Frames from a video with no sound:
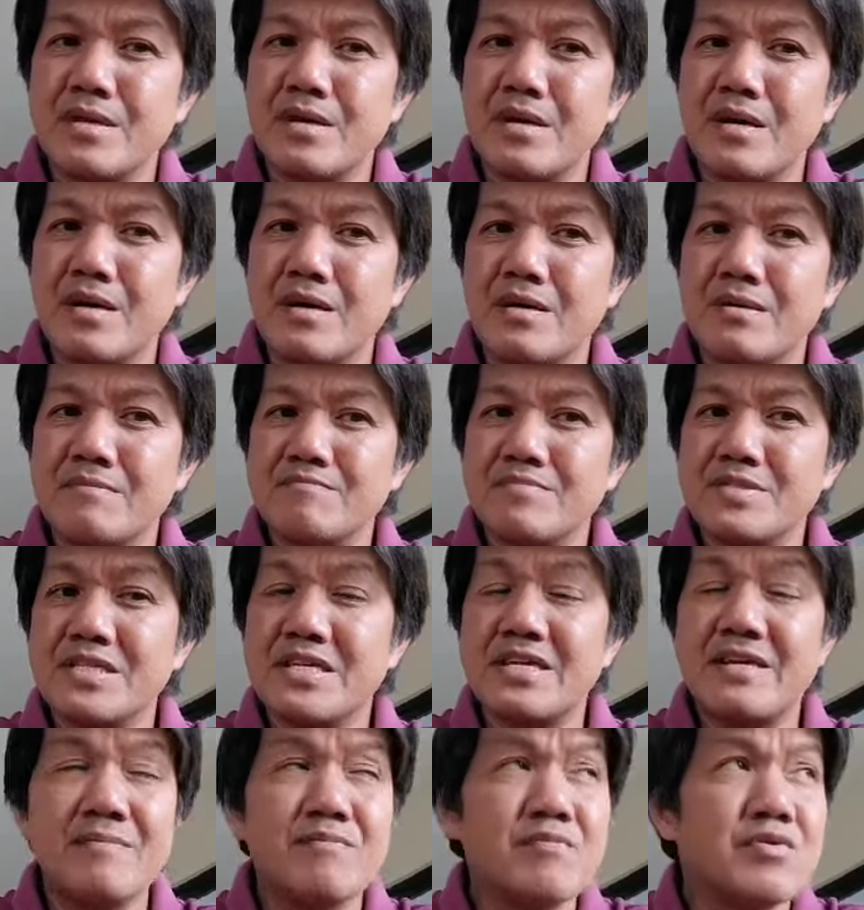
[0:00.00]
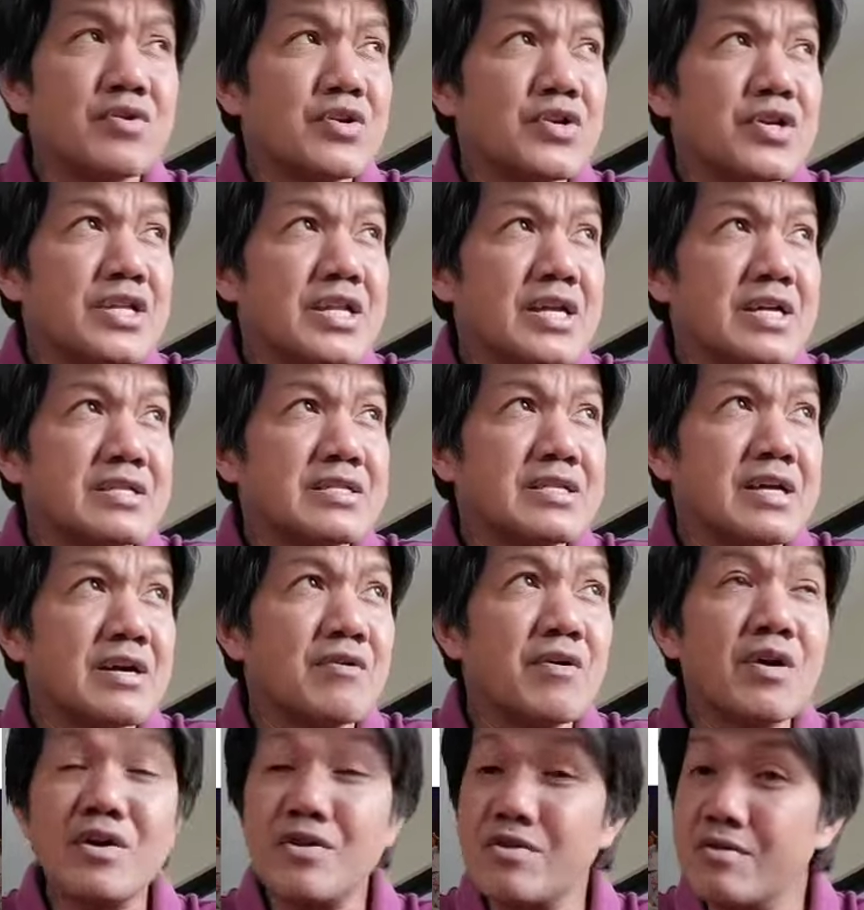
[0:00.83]
uh, si Kibuloy lang
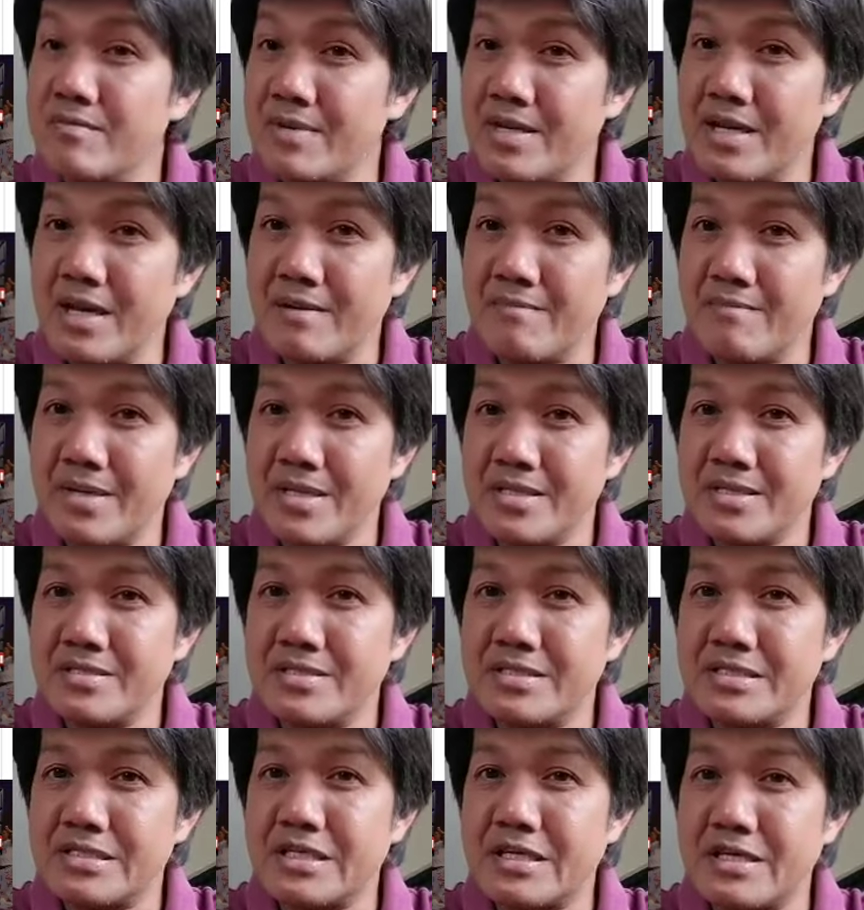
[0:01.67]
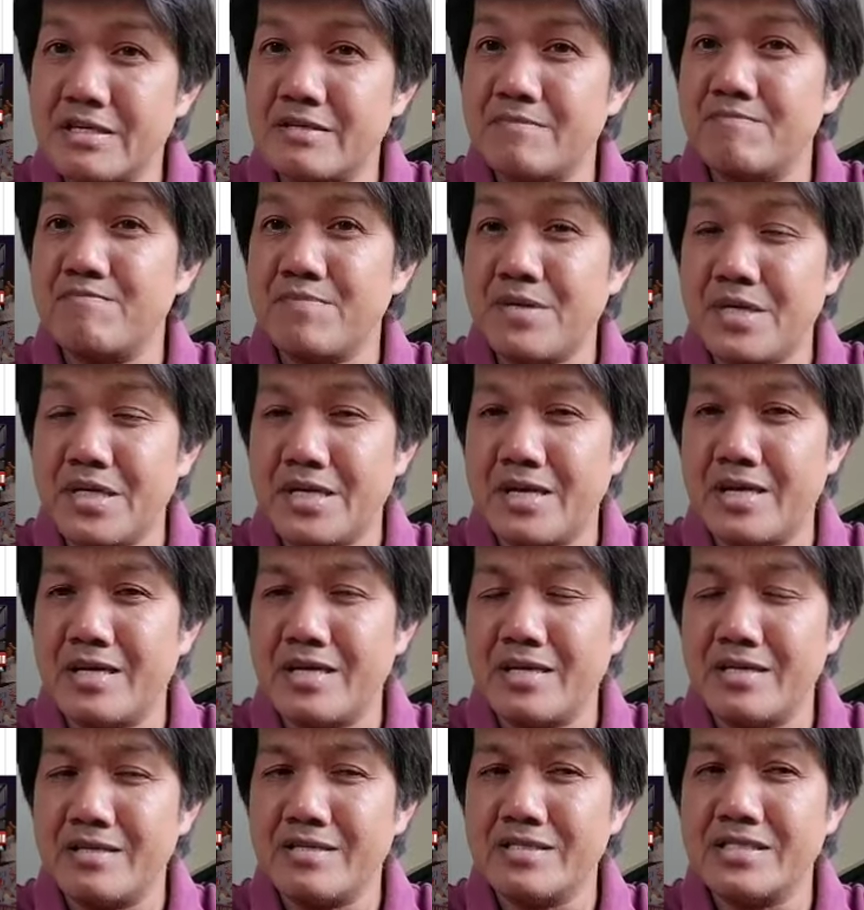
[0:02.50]
daw ang lumalaban sa
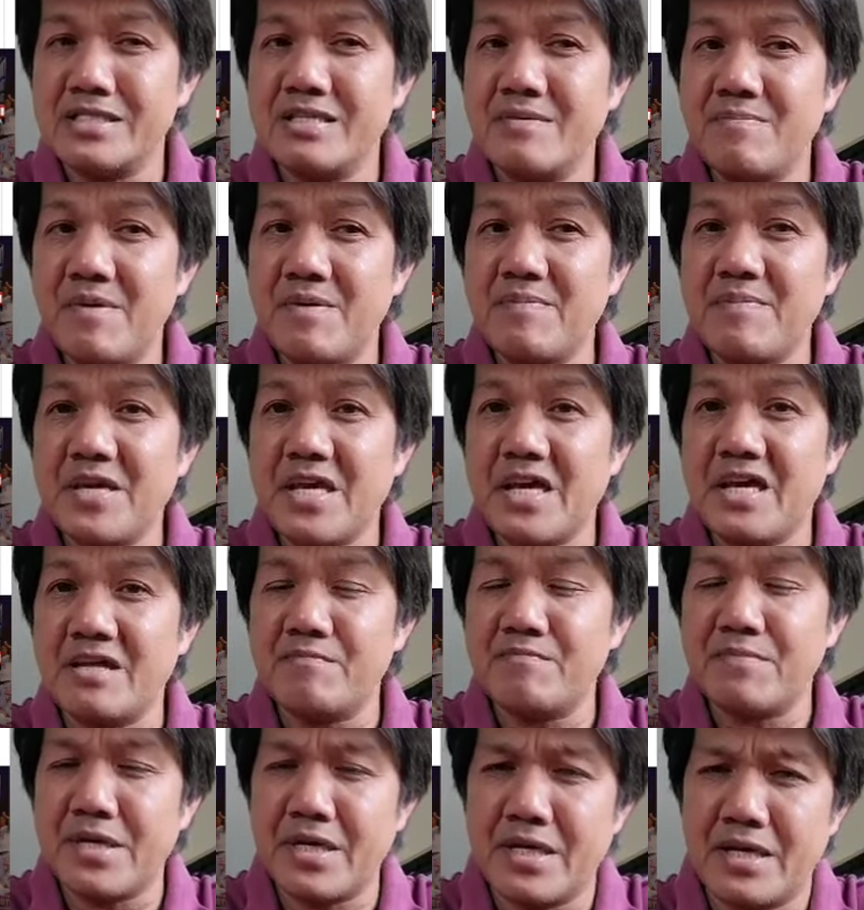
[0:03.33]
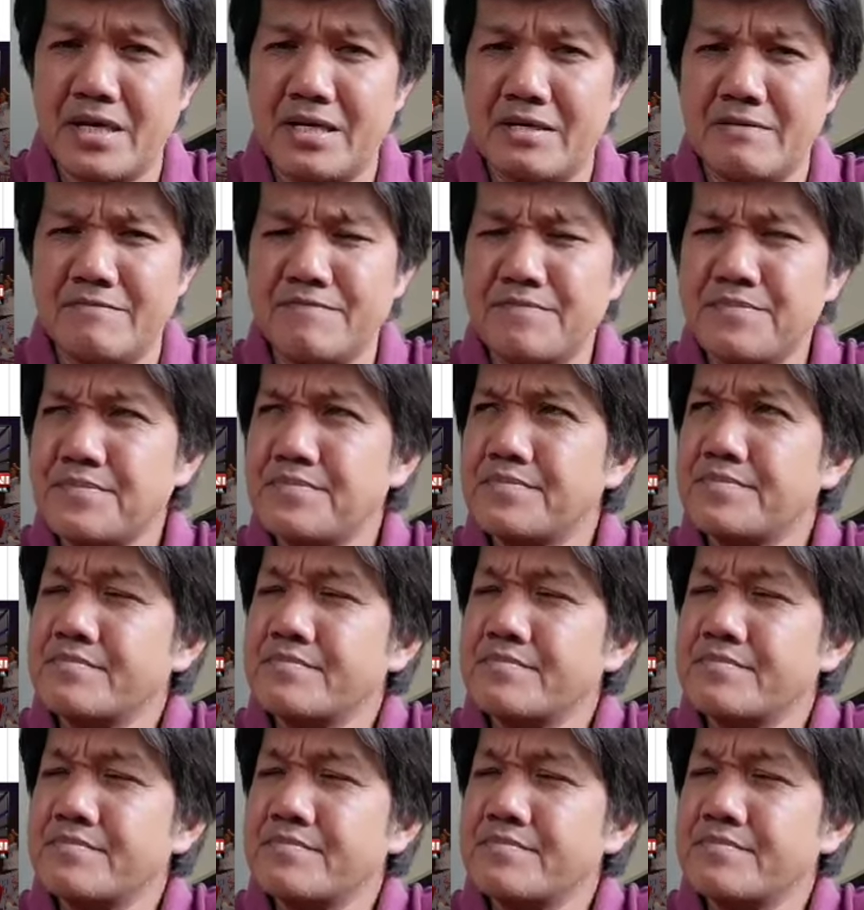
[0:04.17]
NPA, CPP-NPA.